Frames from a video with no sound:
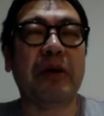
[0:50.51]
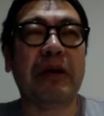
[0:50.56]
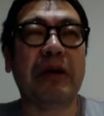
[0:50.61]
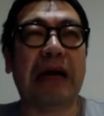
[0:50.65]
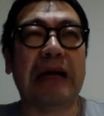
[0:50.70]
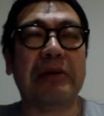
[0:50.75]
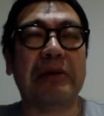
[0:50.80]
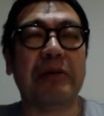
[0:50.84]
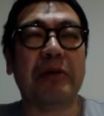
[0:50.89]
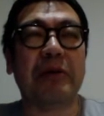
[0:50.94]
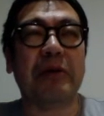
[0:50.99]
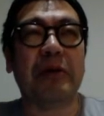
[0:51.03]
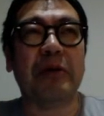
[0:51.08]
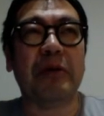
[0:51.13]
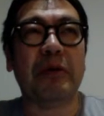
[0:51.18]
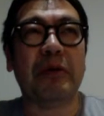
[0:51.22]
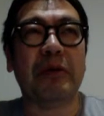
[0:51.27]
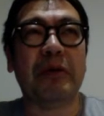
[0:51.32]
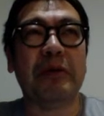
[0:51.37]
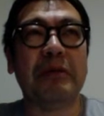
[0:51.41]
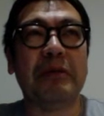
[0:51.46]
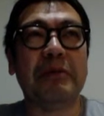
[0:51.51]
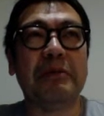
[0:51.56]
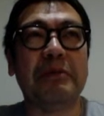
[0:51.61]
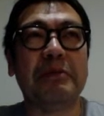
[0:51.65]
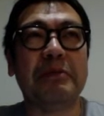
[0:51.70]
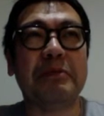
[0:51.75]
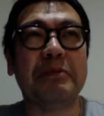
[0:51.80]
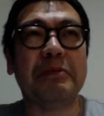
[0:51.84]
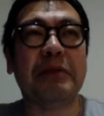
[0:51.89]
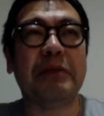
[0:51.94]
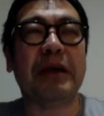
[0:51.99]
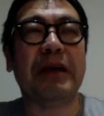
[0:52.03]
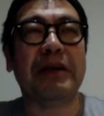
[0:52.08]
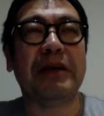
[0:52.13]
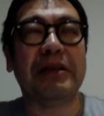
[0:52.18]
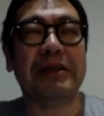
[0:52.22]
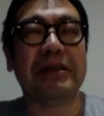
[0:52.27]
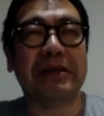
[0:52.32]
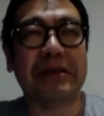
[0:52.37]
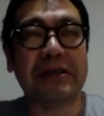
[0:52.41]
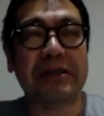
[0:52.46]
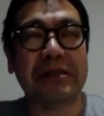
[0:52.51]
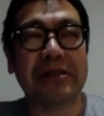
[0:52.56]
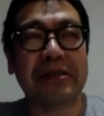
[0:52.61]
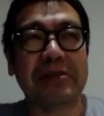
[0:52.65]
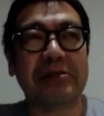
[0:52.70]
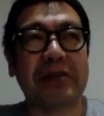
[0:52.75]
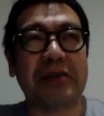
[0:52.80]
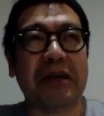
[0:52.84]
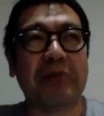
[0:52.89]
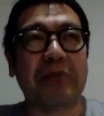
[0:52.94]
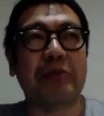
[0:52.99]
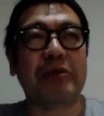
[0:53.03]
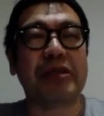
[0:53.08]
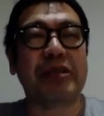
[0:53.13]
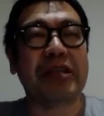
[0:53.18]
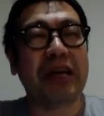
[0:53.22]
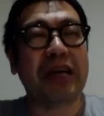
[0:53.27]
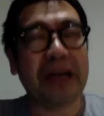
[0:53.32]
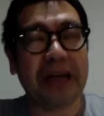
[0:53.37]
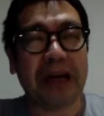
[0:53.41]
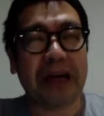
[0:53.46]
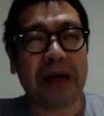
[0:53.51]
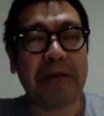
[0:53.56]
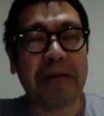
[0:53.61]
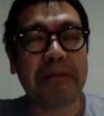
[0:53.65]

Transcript: あのー、まあ、宿題もしながら、